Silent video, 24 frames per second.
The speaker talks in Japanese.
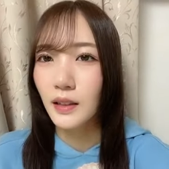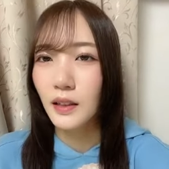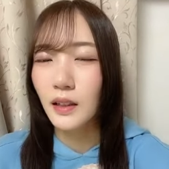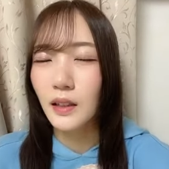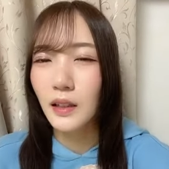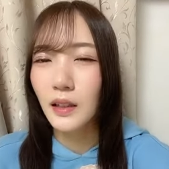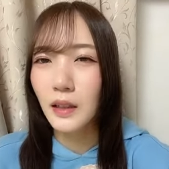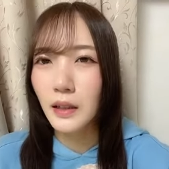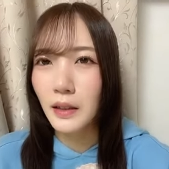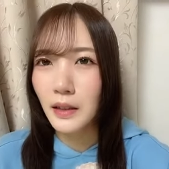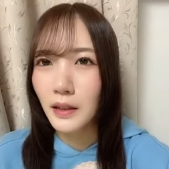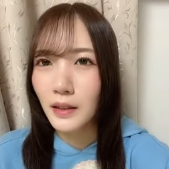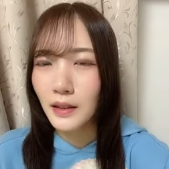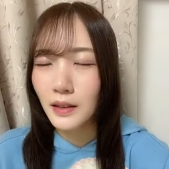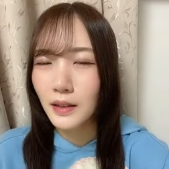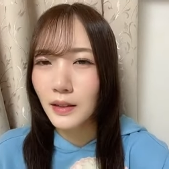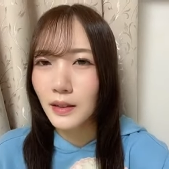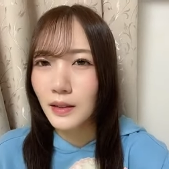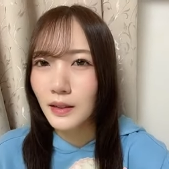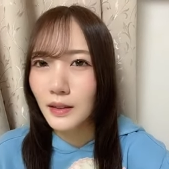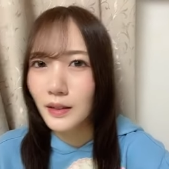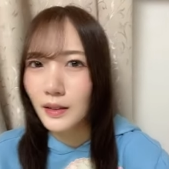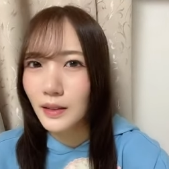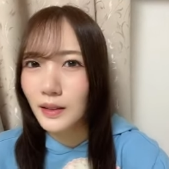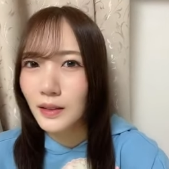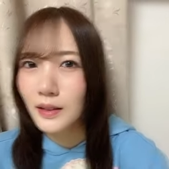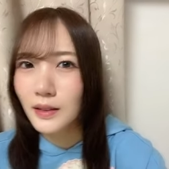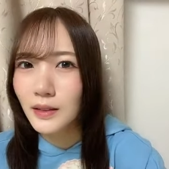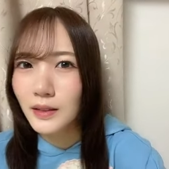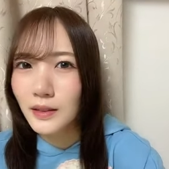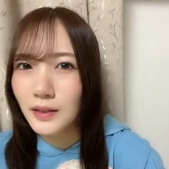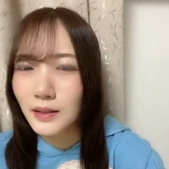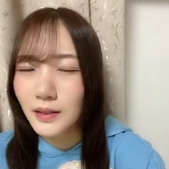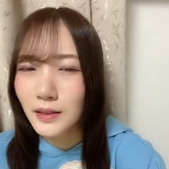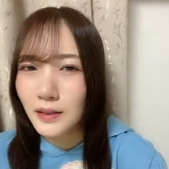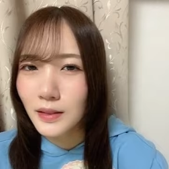えー、
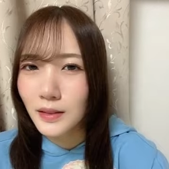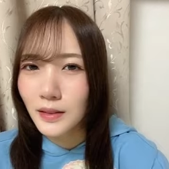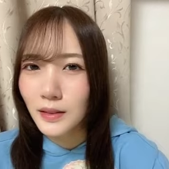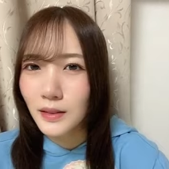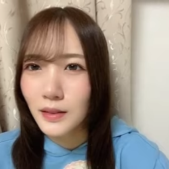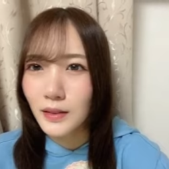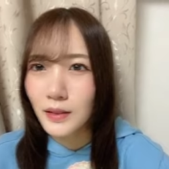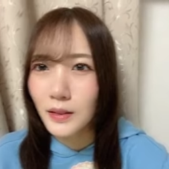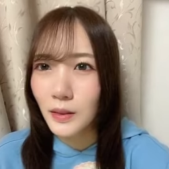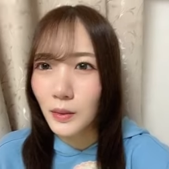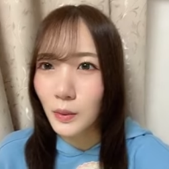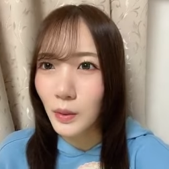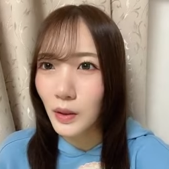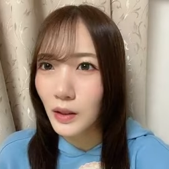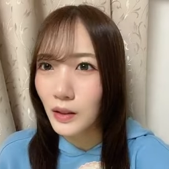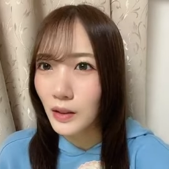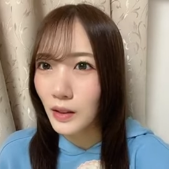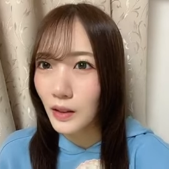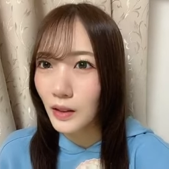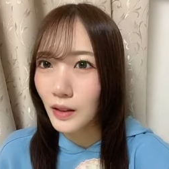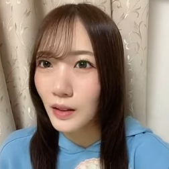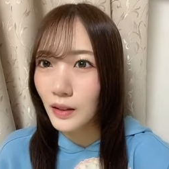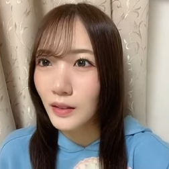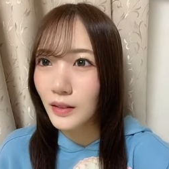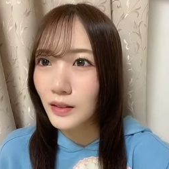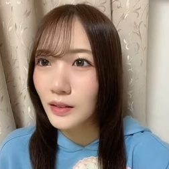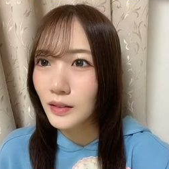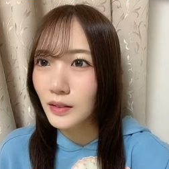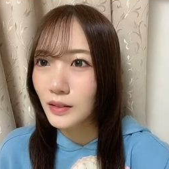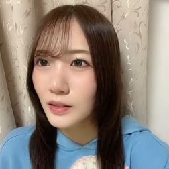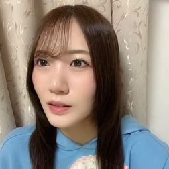分からん